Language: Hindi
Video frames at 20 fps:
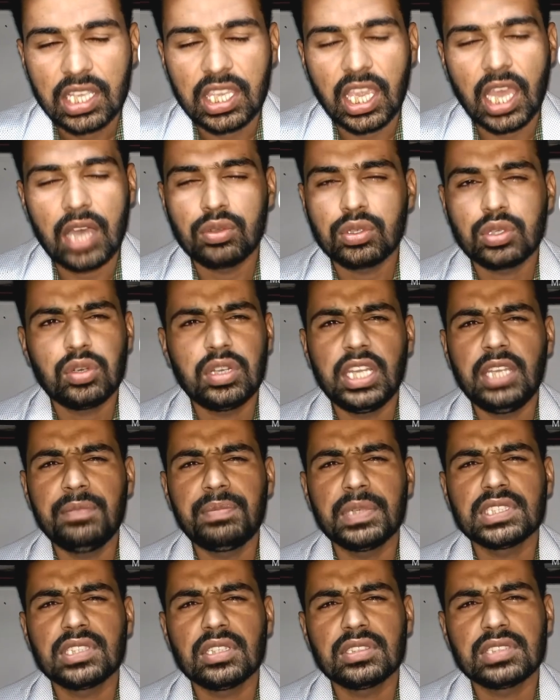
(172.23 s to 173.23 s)
क्या उनको नहीं
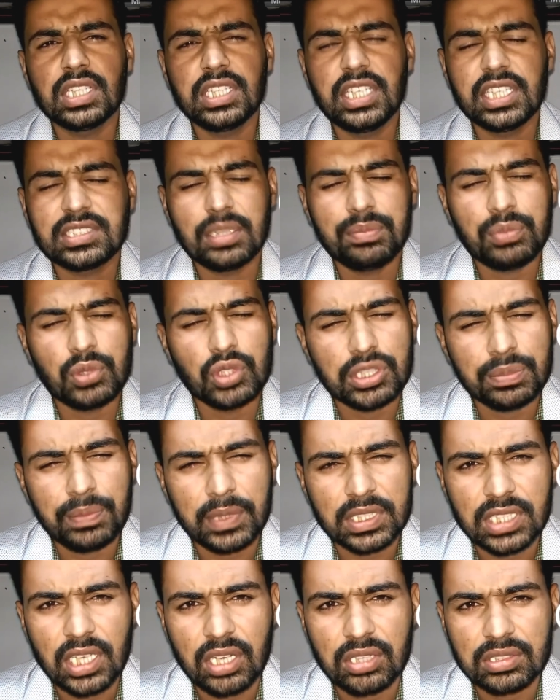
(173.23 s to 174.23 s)
पता होता यह सब कुछ
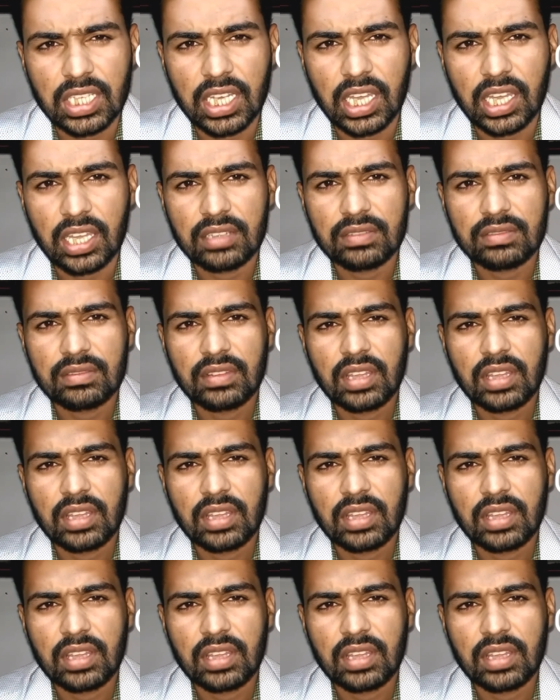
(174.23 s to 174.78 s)
पता होता है